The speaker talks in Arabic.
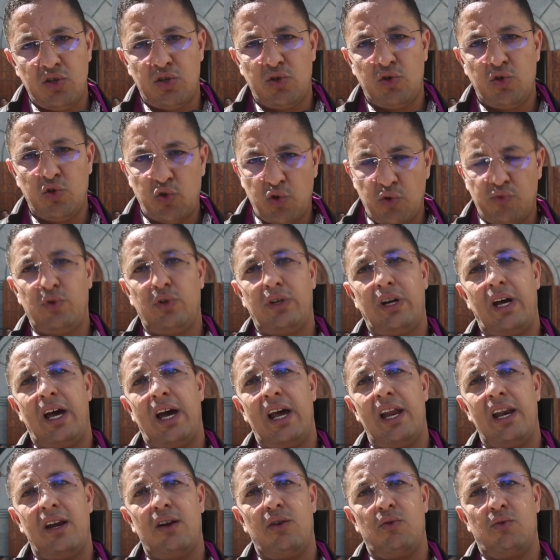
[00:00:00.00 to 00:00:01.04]
يشوفوا لنا
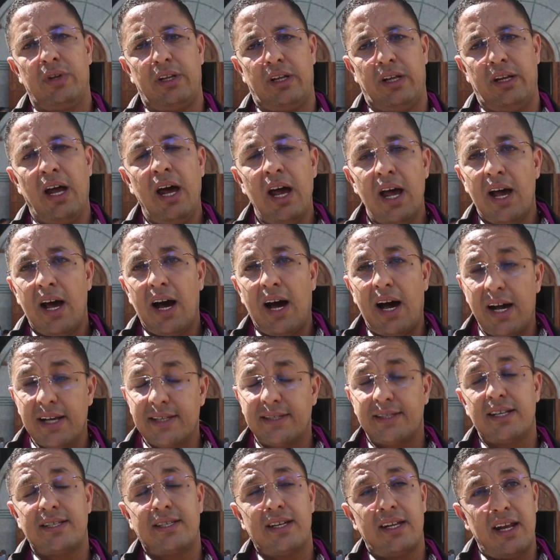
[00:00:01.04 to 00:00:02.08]
حل لوضعنا
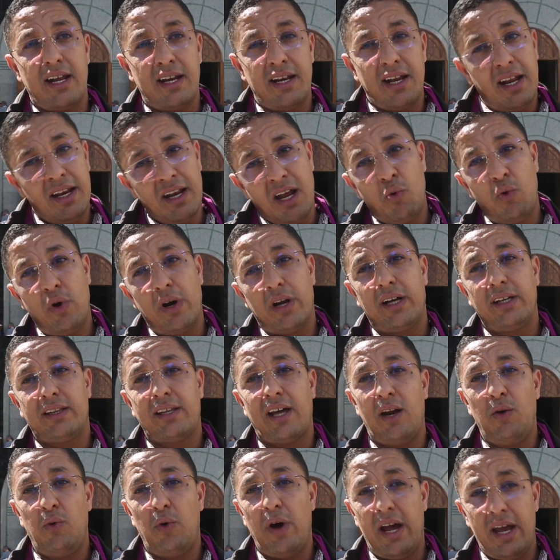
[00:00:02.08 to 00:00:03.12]
خاصه ان احنا هو
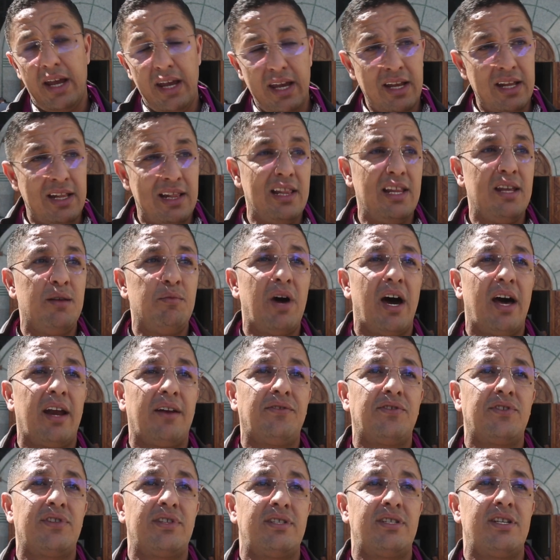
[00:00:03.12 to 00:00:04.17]
القطاع الوحيد اللي ما
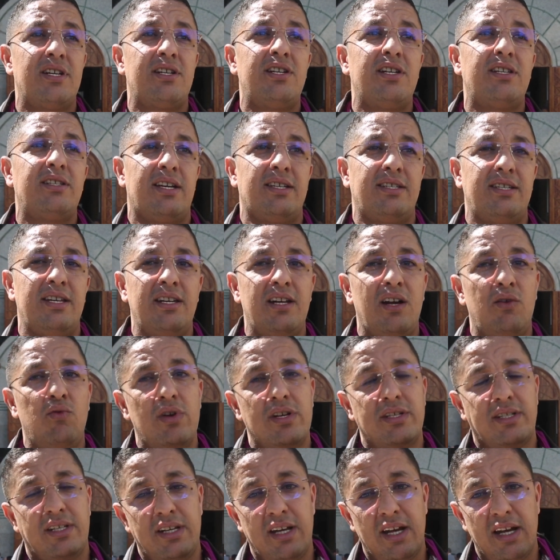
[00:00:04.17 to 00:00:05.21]
عرف حتى شي تحسين او
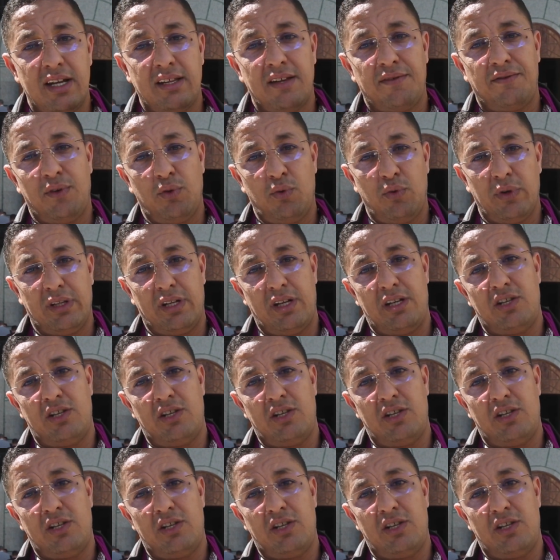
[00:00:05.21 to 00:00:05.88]
لا زياده في الوضع